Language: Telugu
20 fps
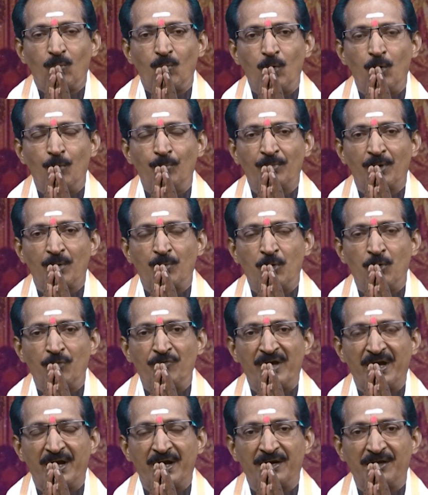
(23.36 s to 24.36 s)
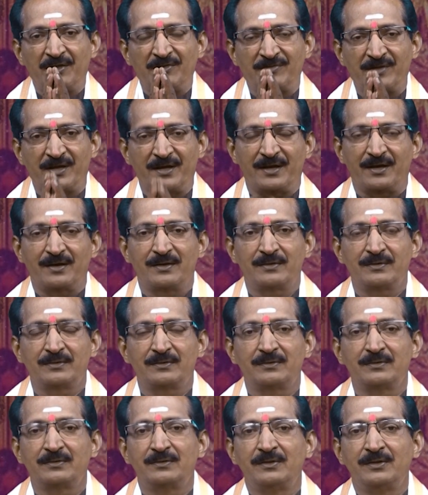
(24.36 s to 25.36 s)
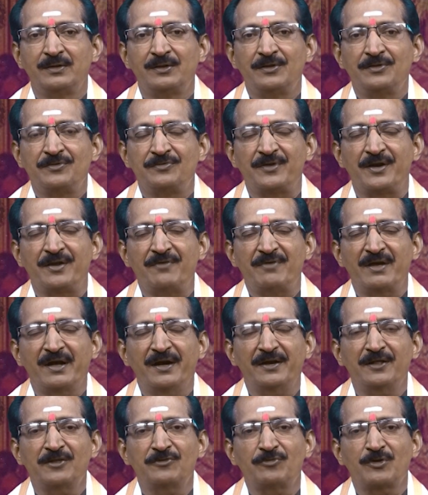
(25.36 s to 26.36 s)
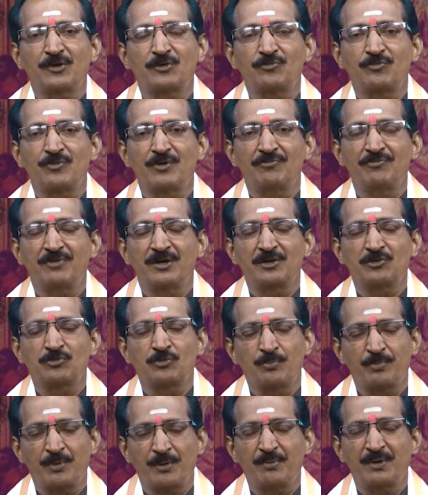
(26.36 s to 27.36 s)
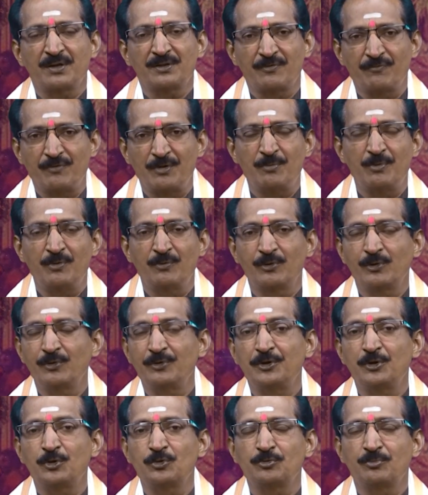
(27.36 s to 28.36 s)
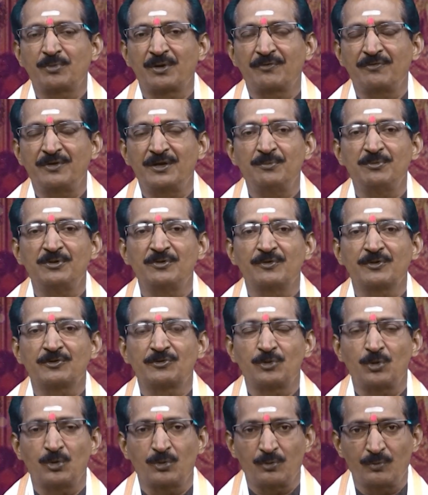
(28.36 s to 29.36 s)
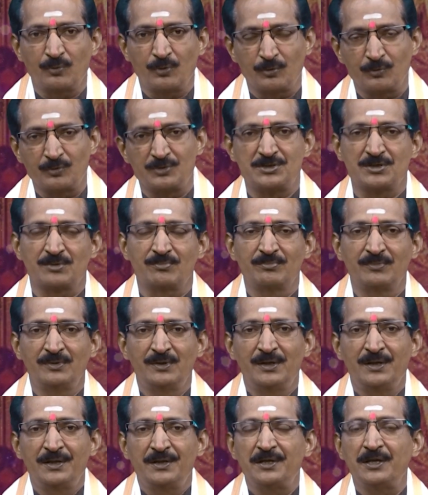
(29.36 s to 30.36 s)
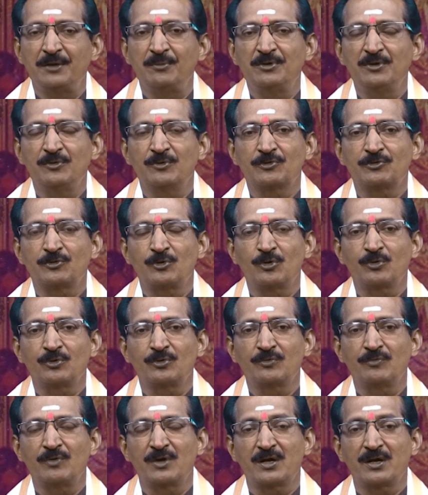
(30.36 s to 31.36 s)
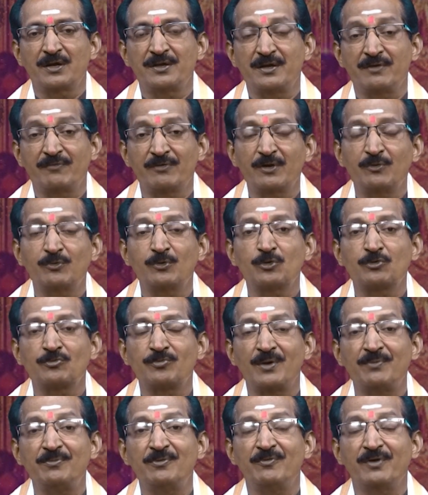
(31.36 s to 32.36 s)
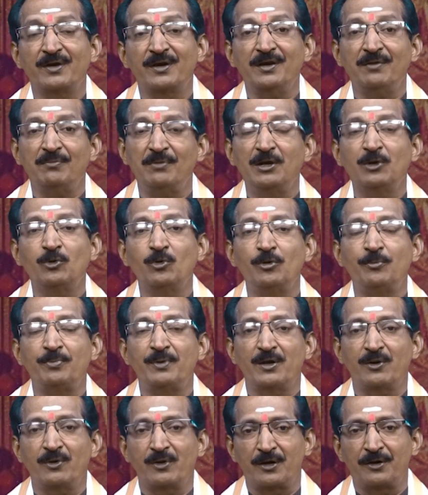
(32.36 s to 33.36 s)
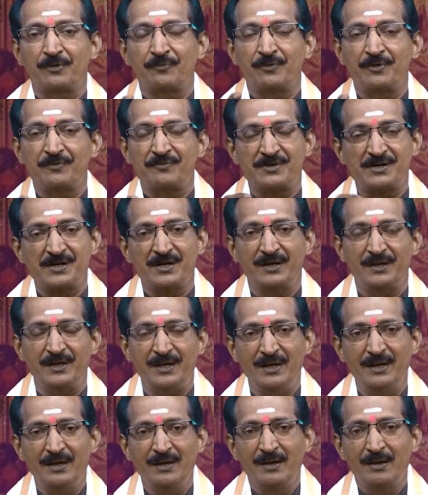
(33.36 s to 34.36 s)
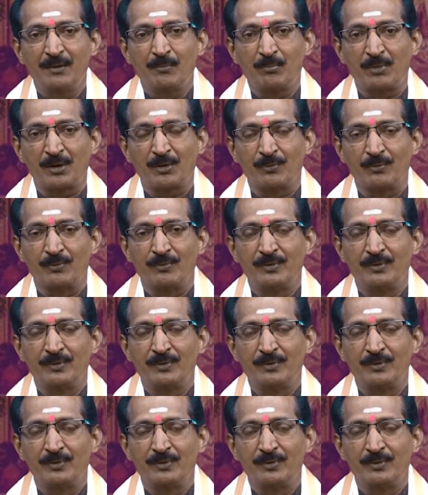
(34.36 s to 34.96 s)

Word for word: ఓం నమో వెంకటేశాయ శ్రీ వెంకటేశ్వర స్వామివారి సుప్రభాత వైభవంలో ఈరోజు మనం ఎనిమిదవ శ్లోకంలోకి వచ్చాం ఎనిమిదవ శ్లోకం ద్వారా ఎవరెవరు స్వామివారిని మేల్కొల్పారు అన్నటువంటి విషయాన్ని మనం